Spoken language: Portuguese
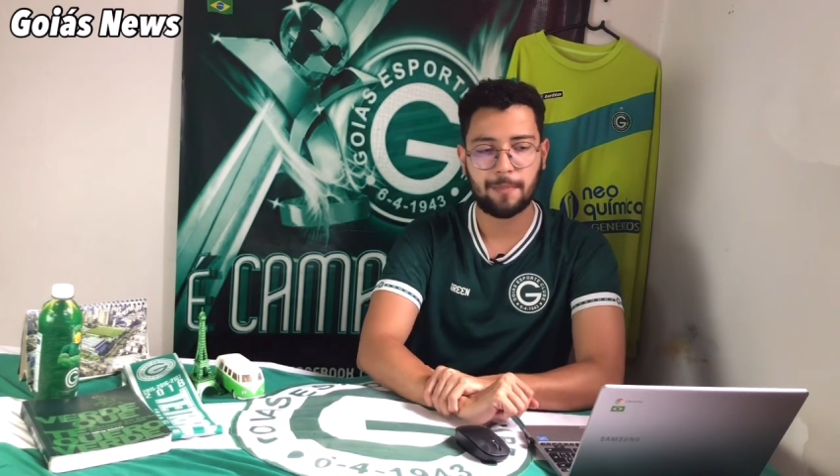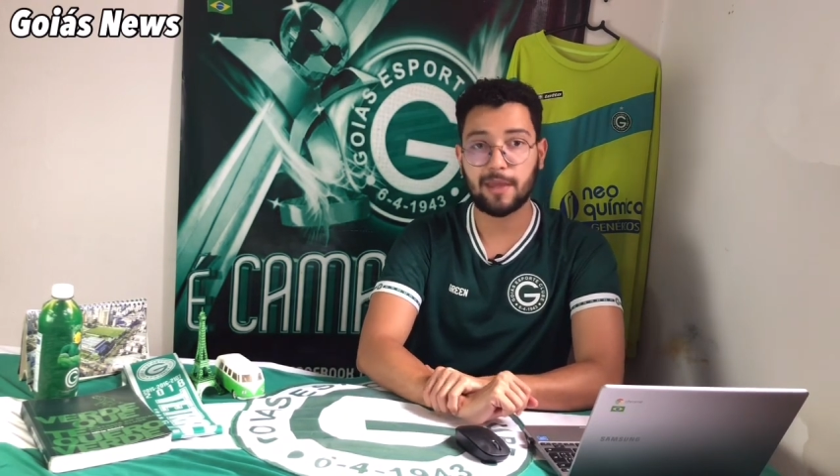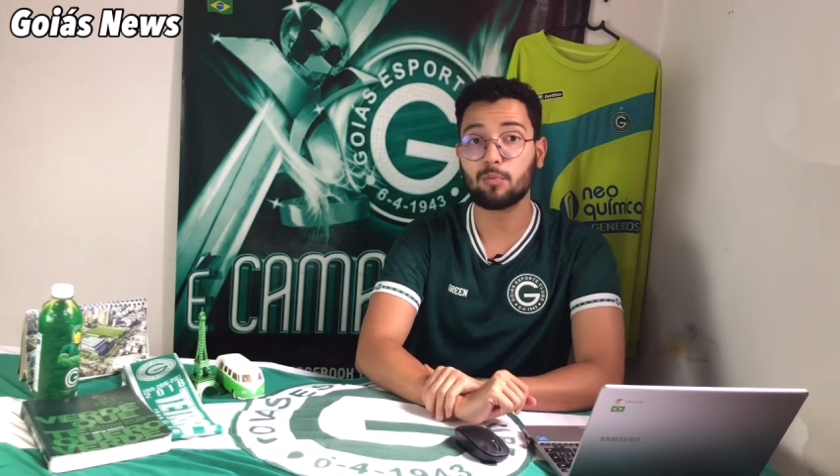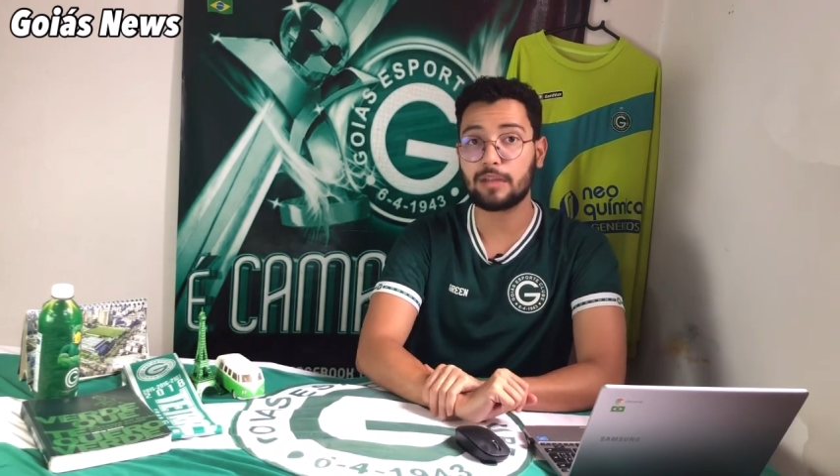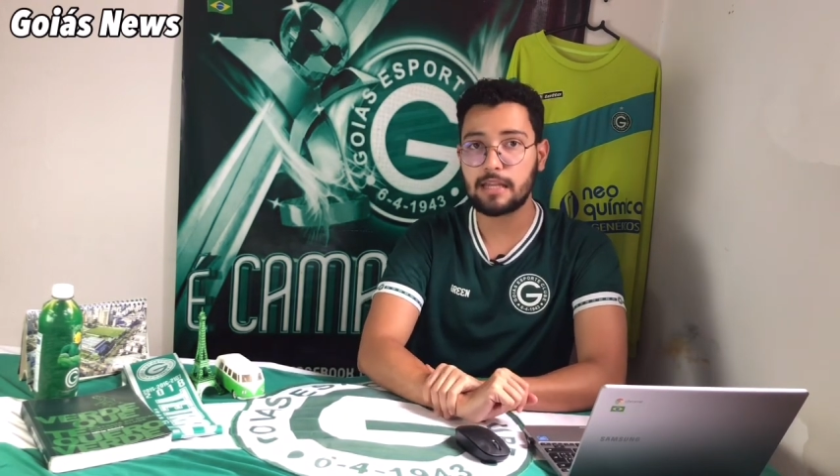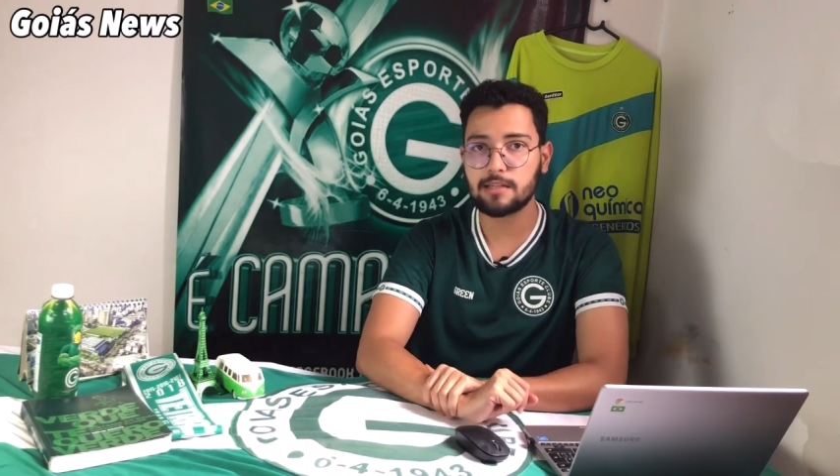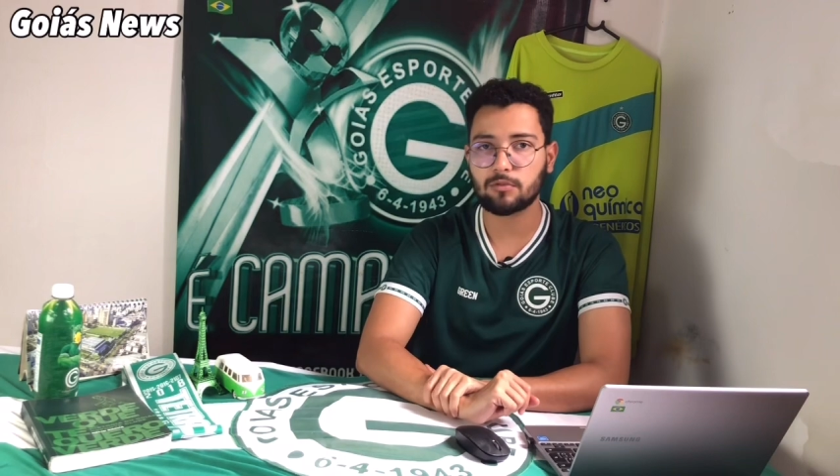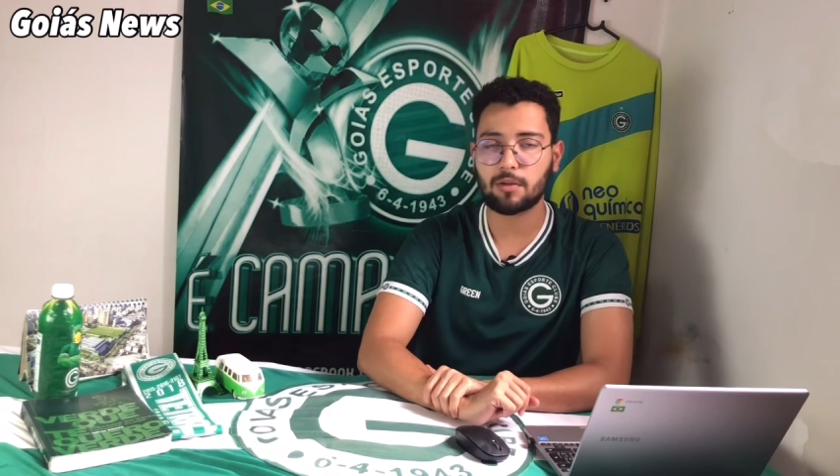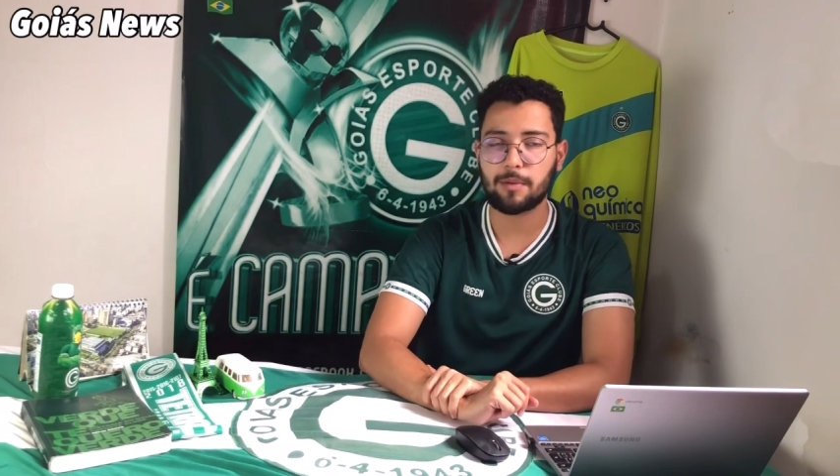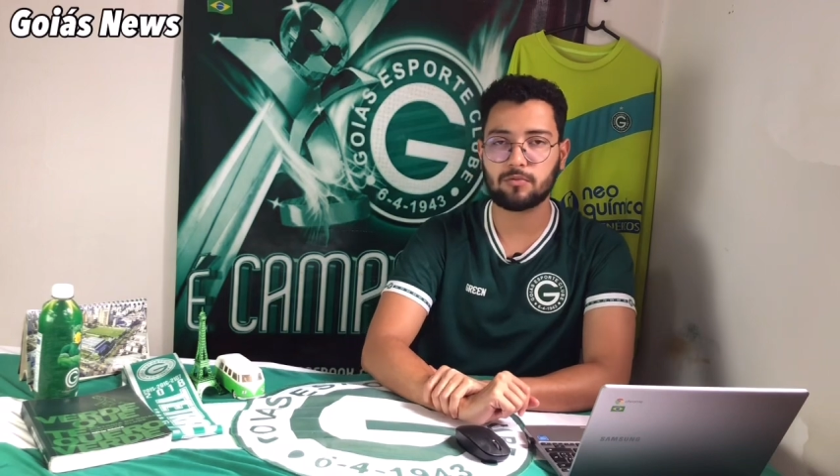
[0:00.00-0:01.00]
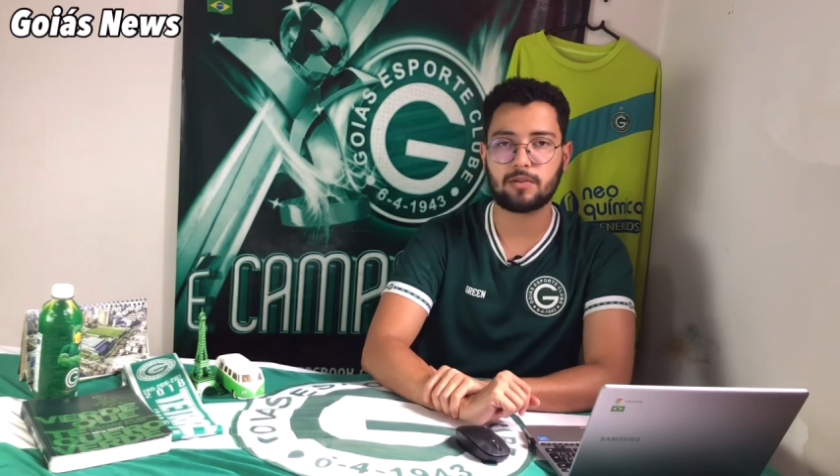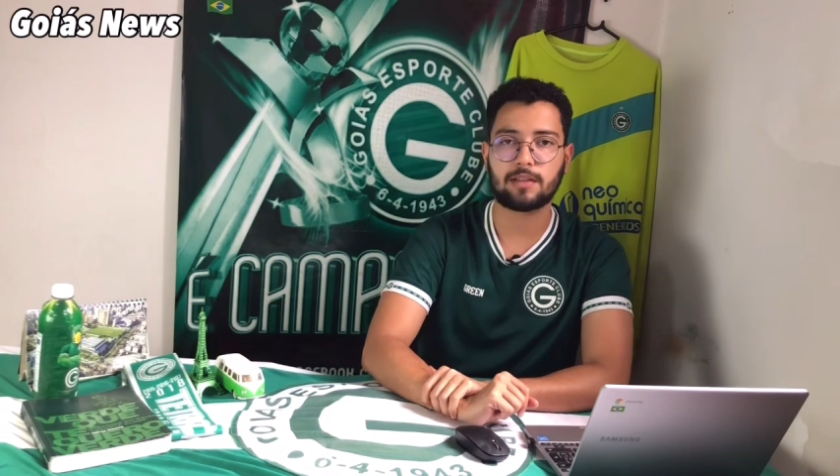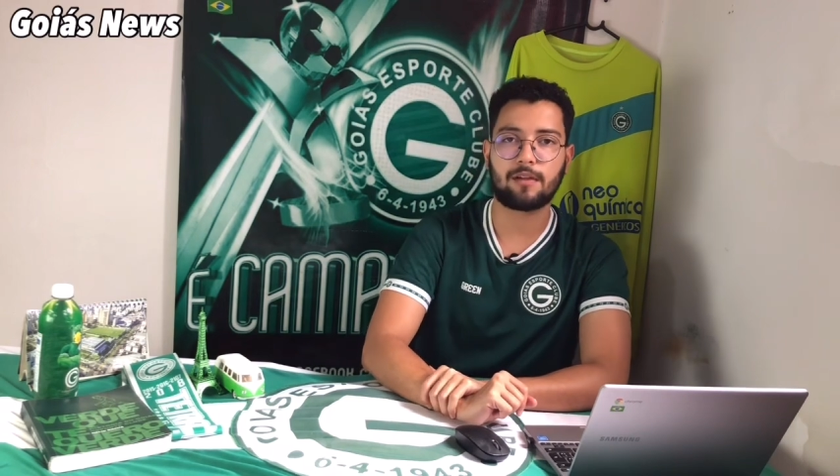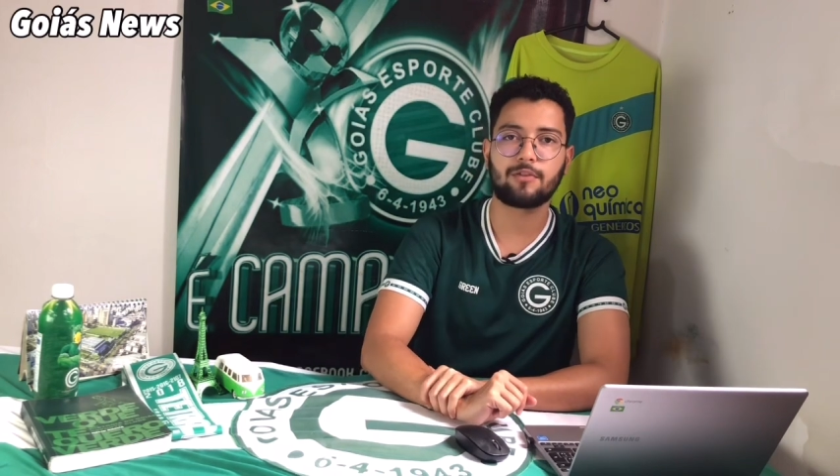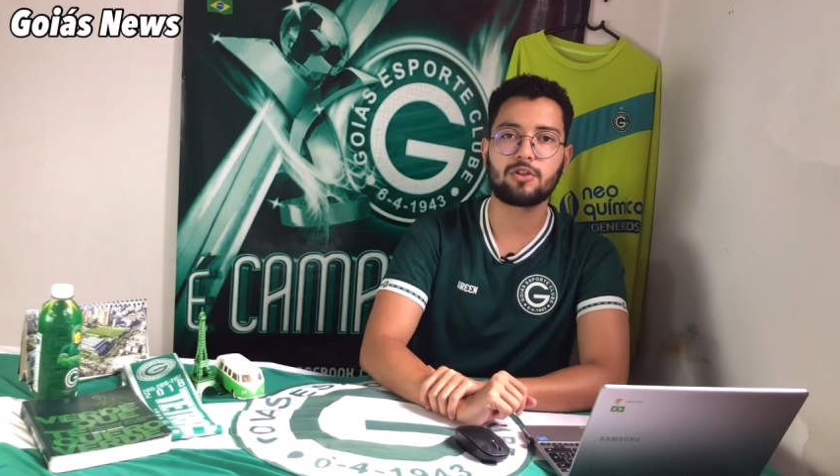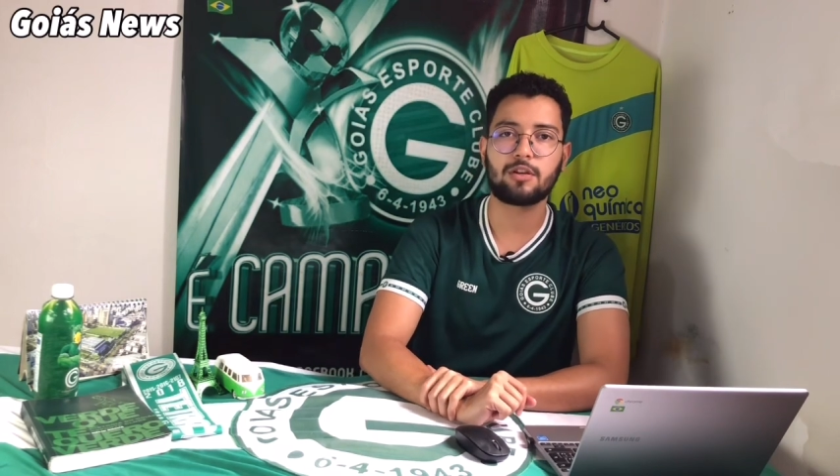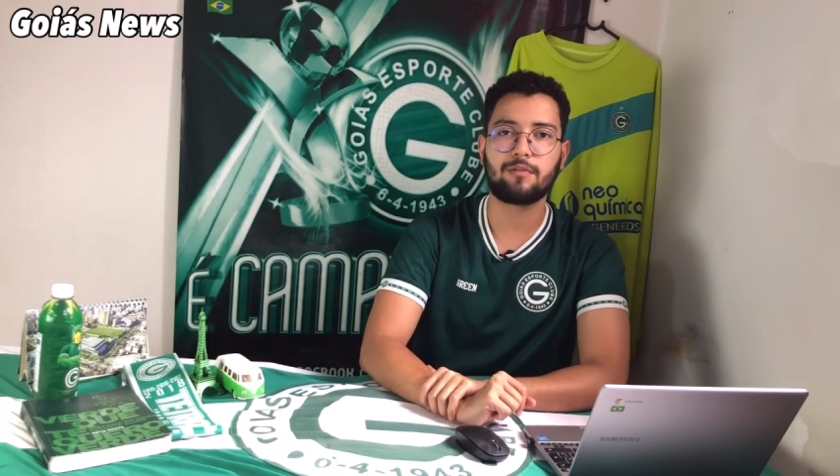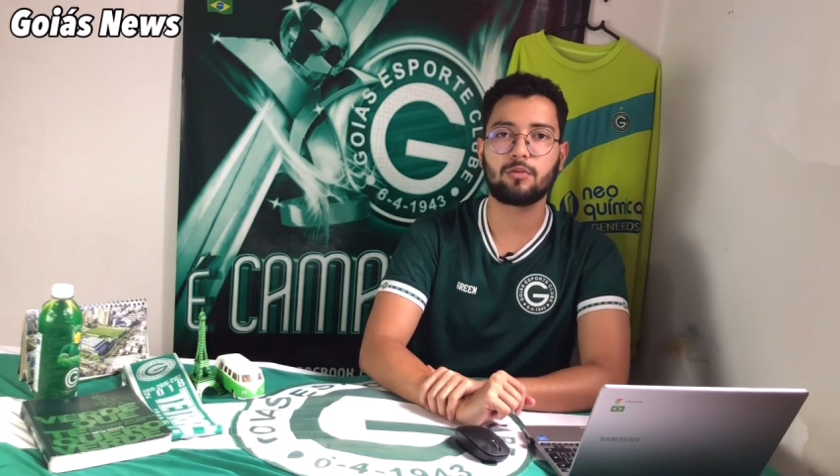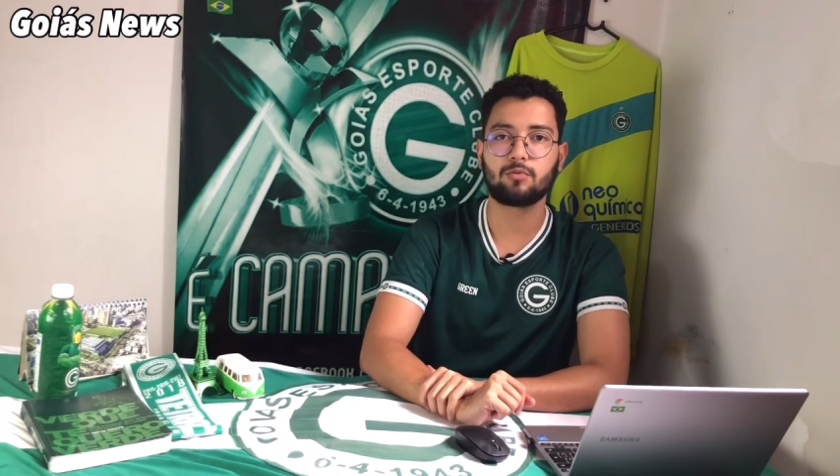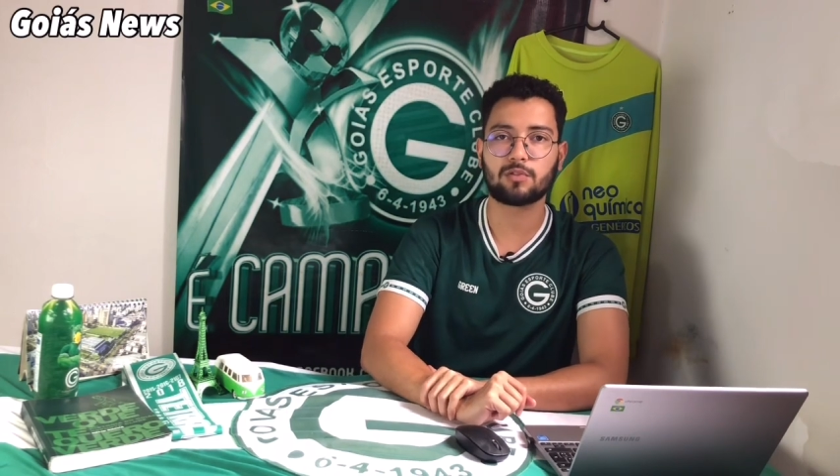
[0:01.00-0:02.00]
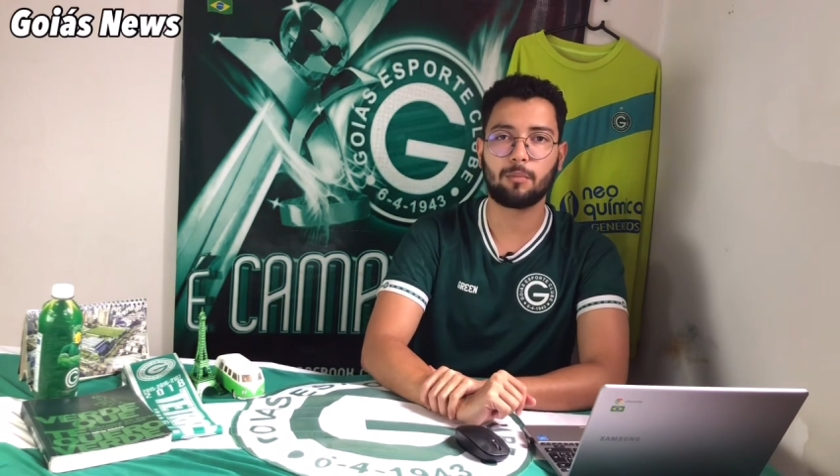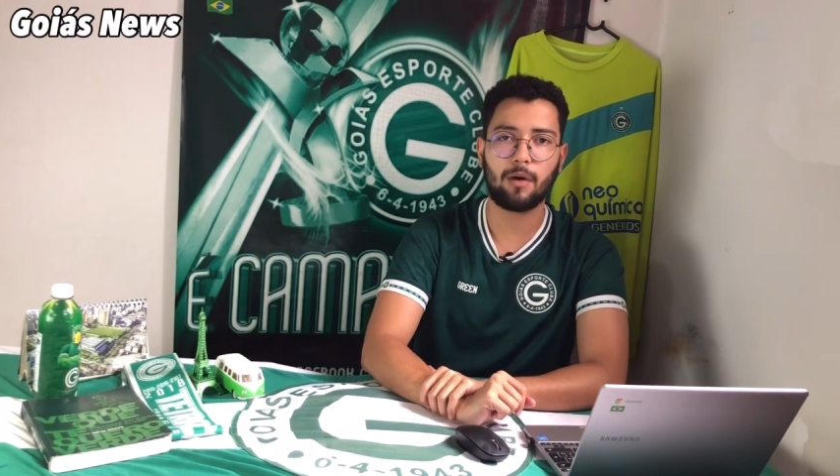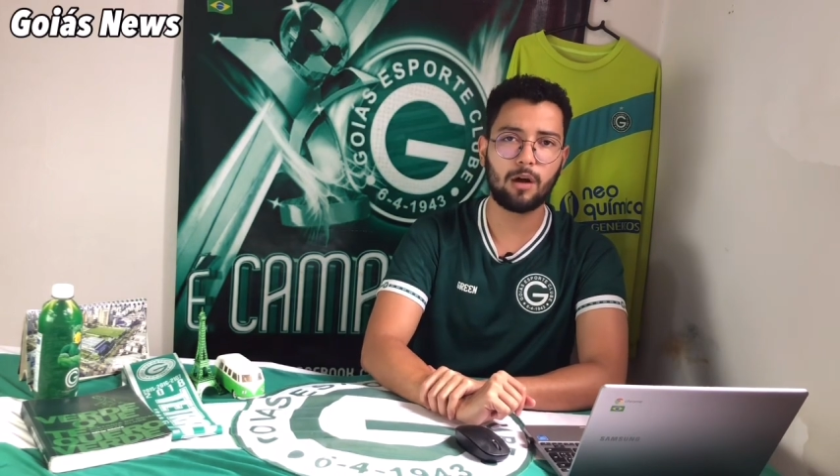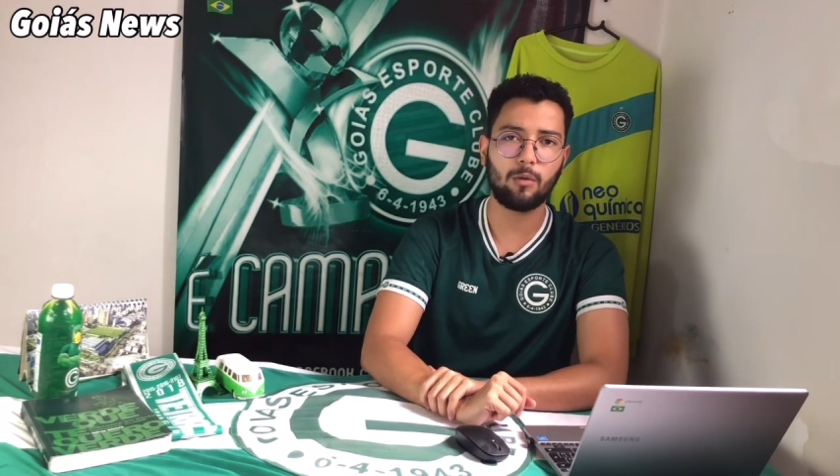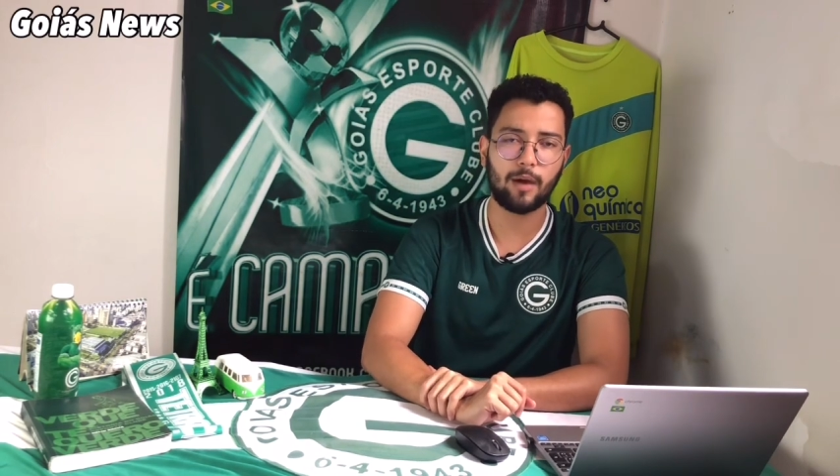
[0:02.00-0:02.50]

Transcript: Tem o Denzel também, um centroavante que veio do São Paulo,